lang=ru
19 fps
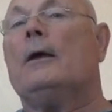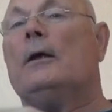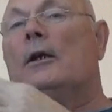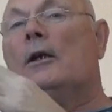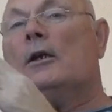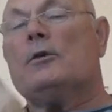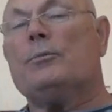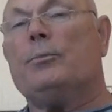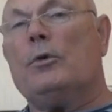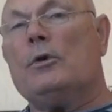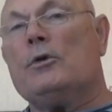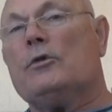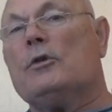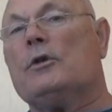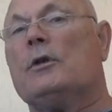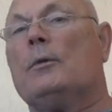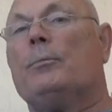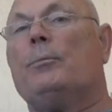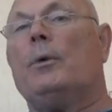и
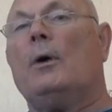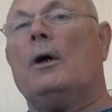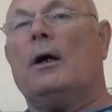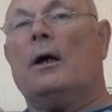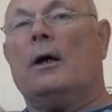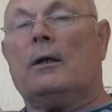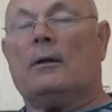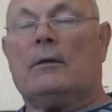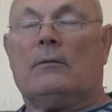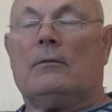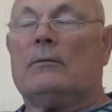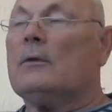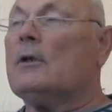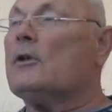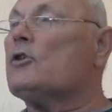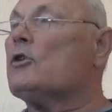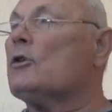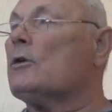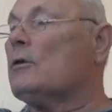используйте по,
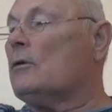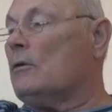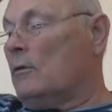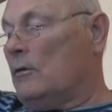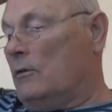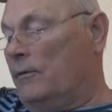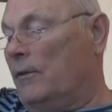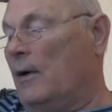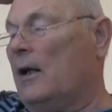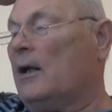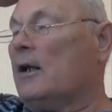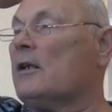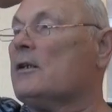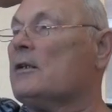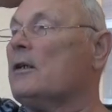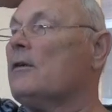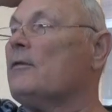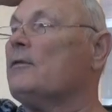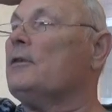значит, два
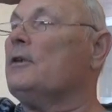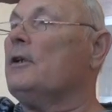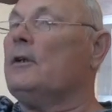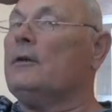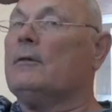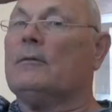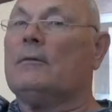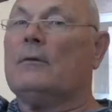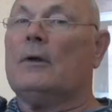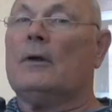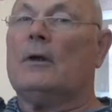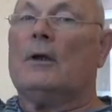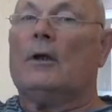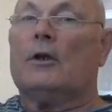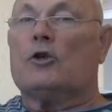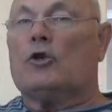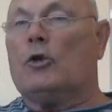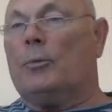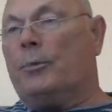раза в день,
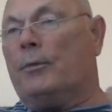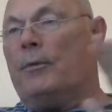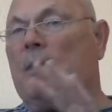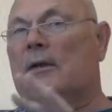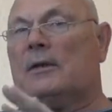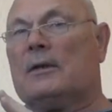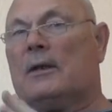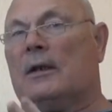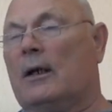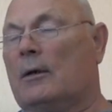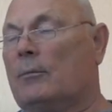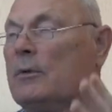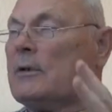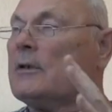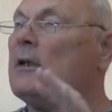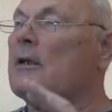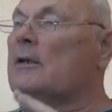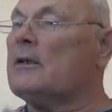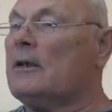чтобы у вас, как бы
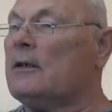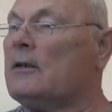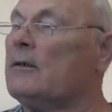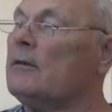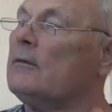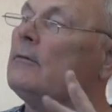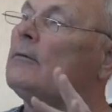сказать,